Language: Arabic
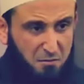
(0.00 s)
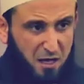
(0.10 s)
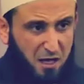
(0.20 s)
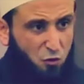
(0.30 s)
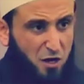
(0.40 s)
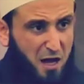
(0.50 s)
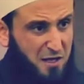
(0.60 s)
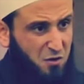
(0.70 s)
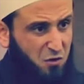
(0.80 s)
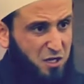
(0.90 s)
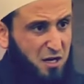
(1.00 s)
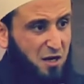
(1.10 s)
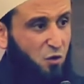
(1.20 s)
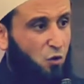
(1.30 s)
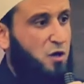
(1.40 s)
بقول الله عز
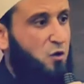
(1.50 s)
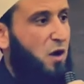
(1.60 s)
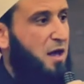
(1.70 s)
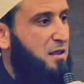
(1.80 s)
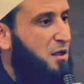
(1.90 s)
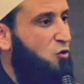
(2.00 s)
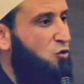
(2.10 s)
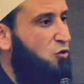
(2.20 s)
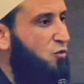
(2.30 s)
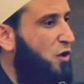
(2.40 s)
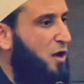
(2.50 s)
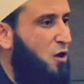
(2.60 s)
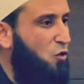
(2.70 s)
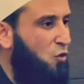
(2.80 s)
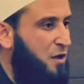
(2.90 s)
وجل ويحذركم
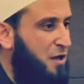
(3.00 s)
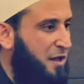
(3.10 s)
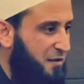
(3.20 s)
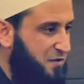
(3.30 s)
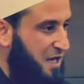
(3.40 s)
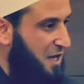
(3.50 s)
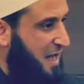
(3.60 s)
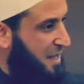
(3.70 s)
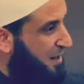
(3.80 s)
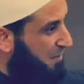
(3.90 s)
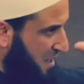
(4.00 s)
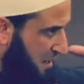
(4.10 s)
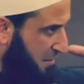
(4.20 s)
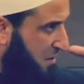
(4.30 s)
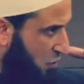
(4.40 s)
الله نفسه هي مر
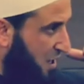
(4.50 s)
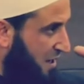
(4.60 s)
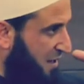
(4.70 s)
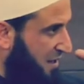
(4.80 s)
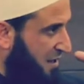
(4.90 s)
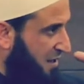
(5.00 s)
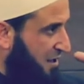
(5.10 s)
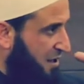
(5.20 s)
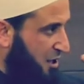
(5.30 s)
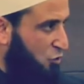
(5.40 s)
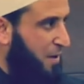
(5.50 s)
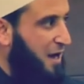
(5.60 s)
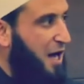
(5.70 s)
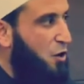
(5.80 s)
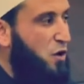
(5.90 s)
معنا مثلها انه
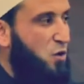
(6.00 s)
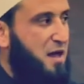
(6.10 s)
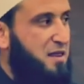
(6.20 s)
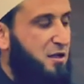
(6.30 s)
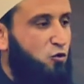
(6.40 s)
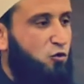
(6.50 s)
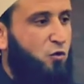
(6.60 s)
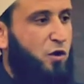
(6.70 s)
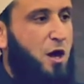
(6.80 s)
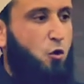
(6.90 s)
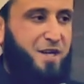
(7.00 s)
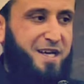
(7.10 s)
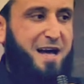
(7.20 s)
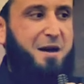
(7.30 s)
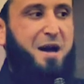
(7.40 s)
ما قال ويحذركم الله
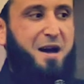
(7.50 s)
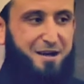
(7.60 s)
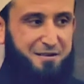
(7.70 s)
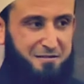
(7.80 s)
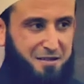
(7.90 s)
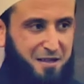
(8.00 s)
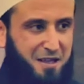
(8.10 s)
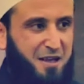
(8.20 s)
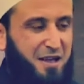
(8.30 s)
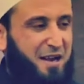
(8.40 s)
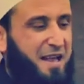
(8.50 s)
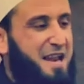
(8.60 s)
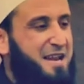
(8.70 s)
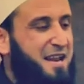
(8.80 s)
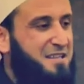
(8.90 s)
عقابه
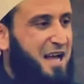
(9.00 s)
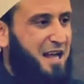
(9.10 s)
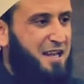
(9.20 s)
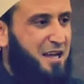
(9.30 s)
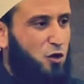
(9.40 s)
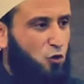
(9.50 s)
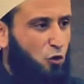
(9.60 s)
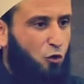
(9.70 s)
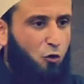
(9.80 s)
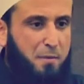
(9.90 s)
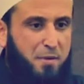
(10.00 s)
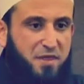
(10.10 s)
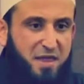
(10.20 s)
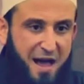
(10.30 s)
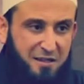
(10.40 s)
لان تعليق العقوبه
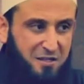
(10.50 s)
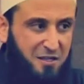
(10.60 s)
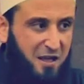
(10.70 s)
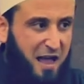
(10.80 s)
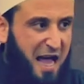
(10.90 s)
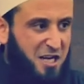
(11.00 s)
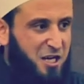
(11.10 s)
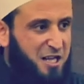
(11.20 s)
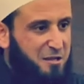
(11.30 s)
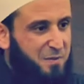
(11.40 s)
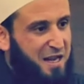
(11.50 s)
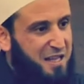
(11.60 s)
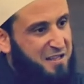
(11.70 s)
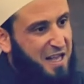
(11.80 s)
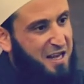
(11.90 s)
بالذات اشد
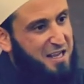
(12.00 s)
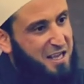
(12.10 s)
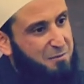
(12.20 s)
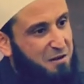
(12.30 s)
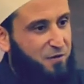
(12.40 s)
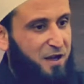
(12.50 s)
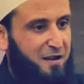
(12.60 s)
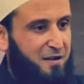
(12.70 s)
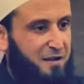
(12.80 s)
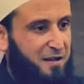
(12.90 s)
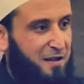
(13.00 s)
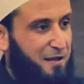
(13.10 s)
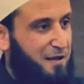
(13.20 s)
من التعليق بالفعل